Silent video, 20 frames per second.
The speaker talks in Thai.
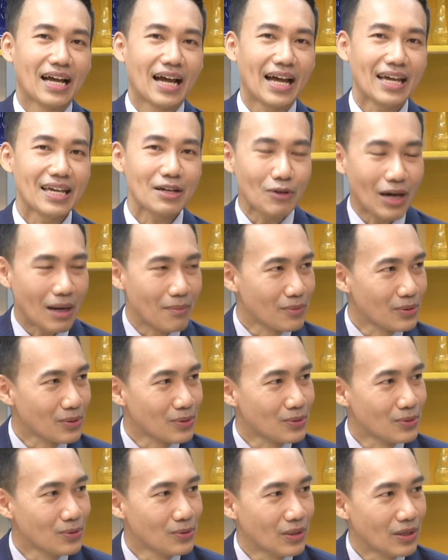ให้ความ
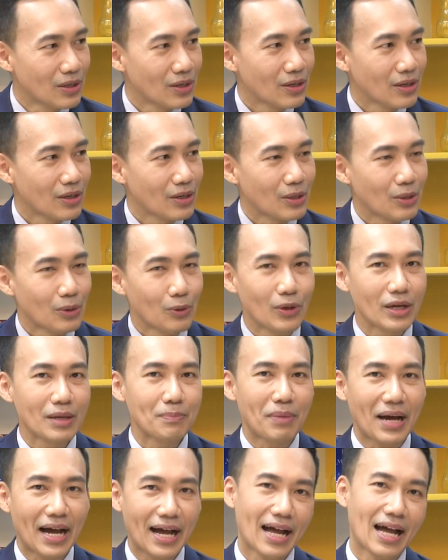รู้ด้วย
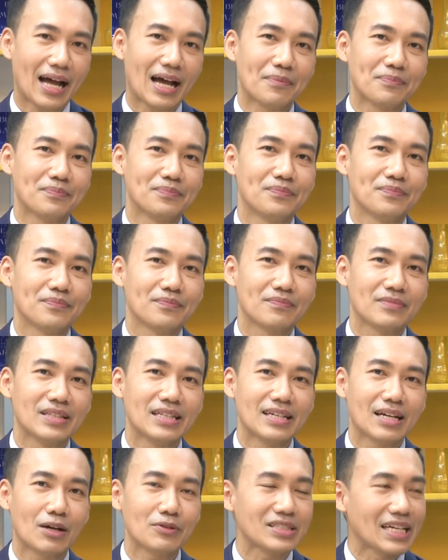ภาพที่
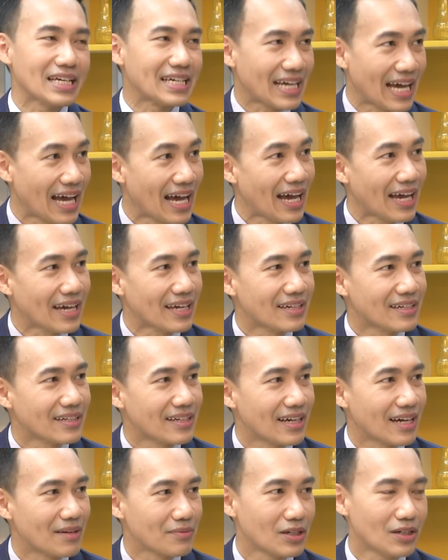เข้าใจง่าย
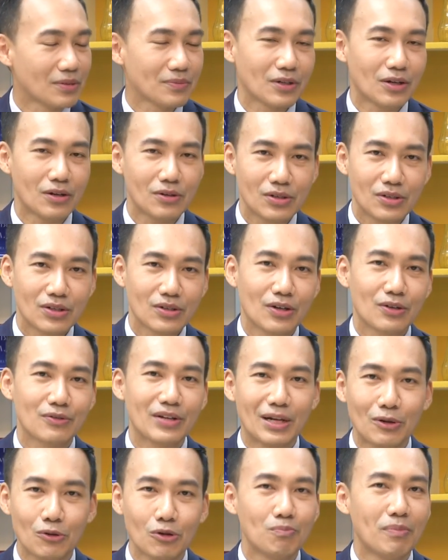ก็ก็ก็เรีย
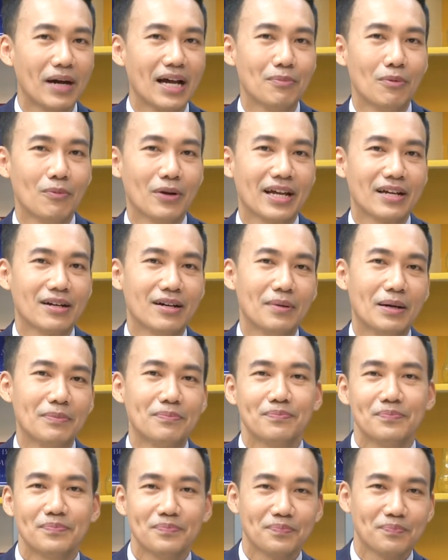นรู้ไป ผมเองก็แบบ
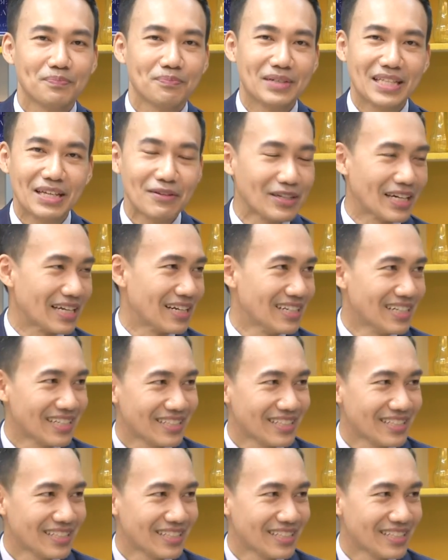ไม่ได้เรียนเรื่